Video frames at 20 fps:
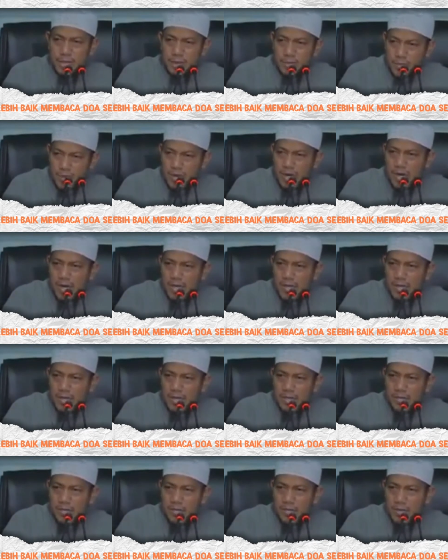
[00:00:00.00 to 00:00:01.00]
saya
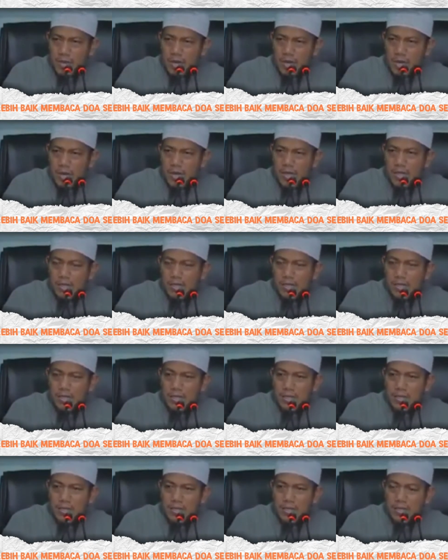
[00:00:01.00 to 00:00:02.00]
pernah suatu hari
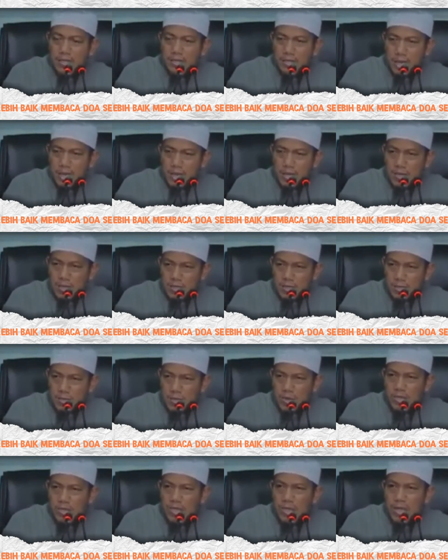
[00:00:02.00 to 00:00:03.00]
di salah
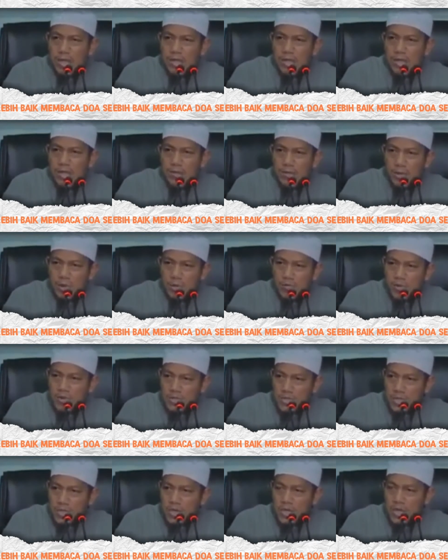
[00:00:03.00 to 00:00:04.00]
satu kota di
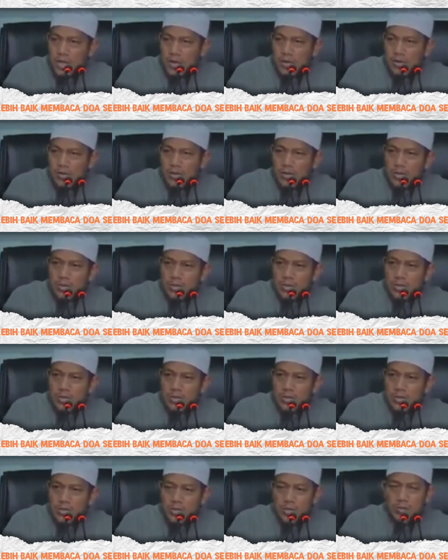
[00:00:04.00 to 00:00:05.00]
provinsi Riau
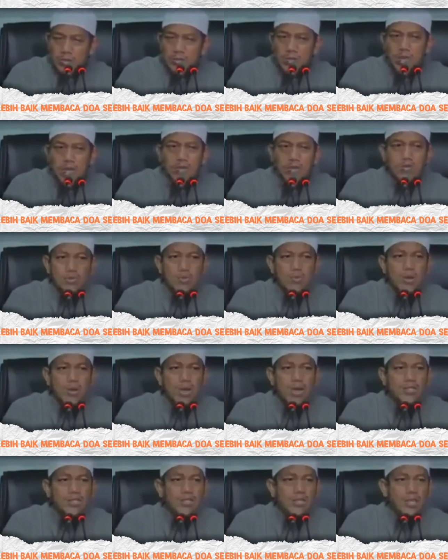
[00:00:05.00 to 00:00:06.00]
diundang untuk
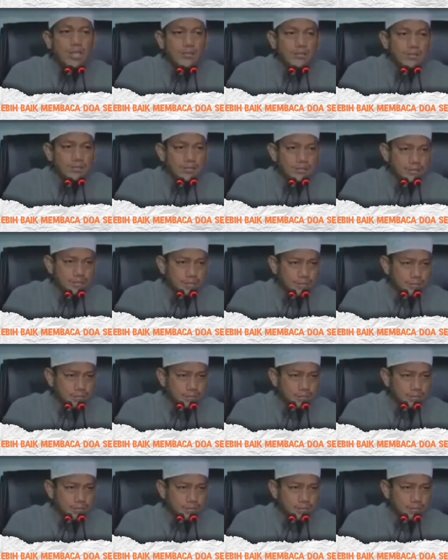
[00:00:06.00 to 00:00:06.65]
pengajian